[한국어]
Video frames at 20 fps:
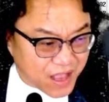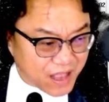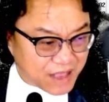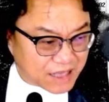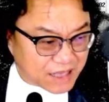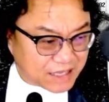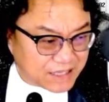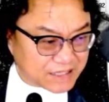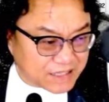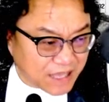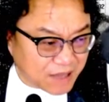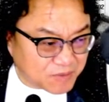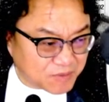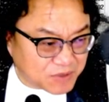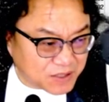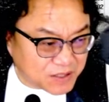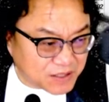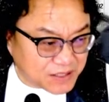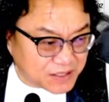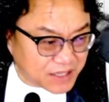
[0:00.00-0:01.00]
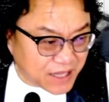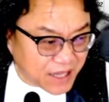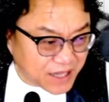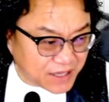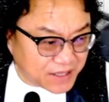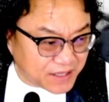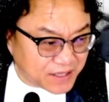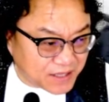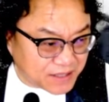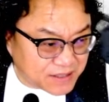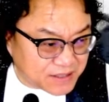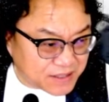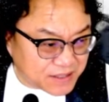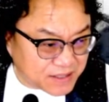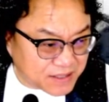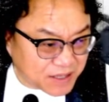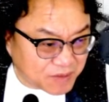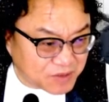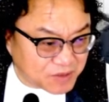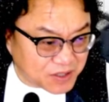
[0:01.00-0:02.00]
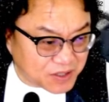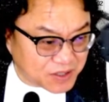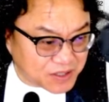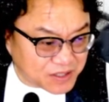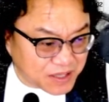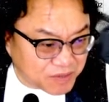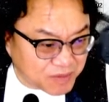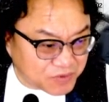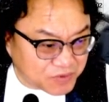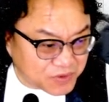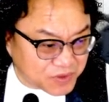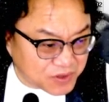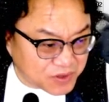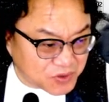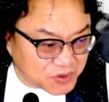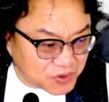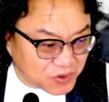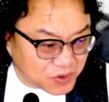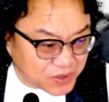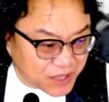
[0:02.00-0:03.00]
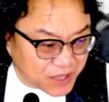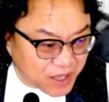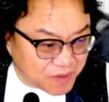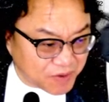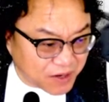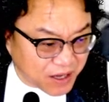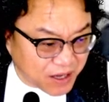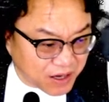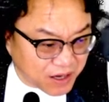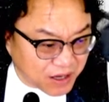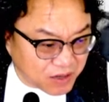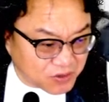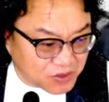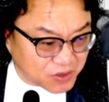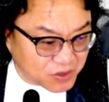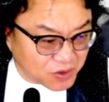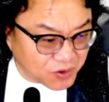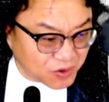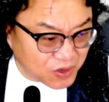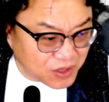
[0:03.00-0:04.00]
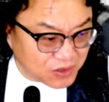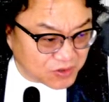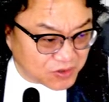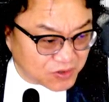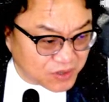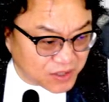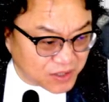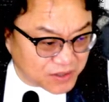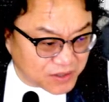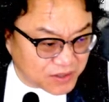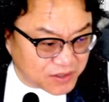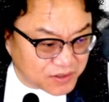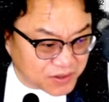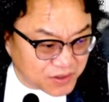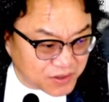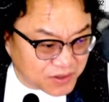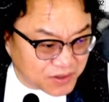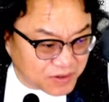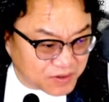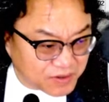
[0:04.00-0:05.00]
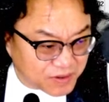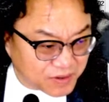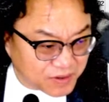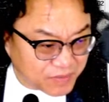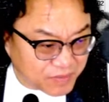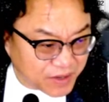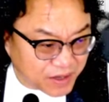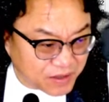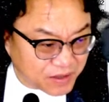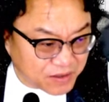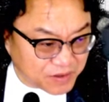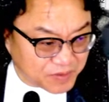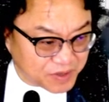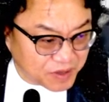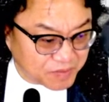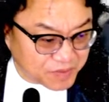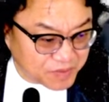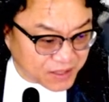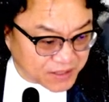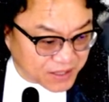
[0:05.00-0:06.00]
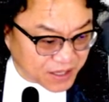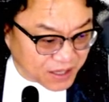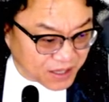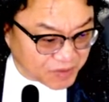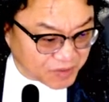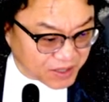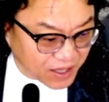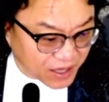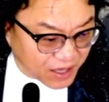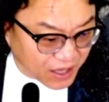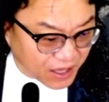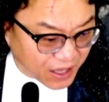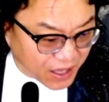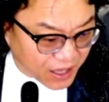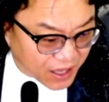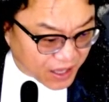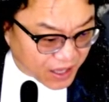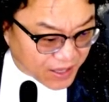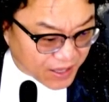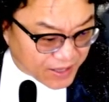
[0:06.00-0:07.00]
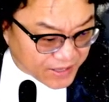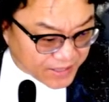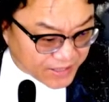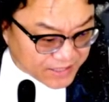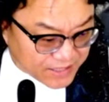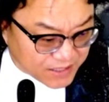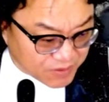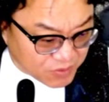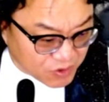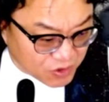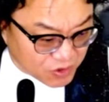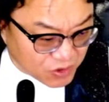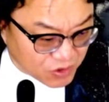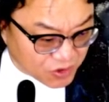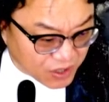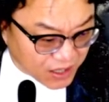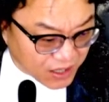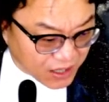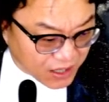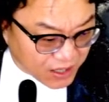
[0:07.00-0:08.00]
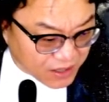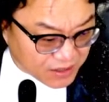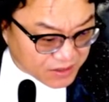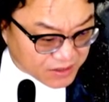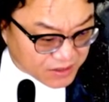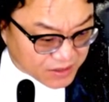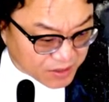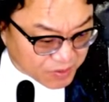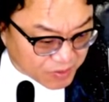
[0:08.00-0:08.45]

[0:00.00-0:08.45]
이 삼성전자 하이닉스, 삼성전자 붙들어주고 네이버 카카오 조금 올려준 거 이거는요. 별 의미 없다 생각합니다. 금융주가 제법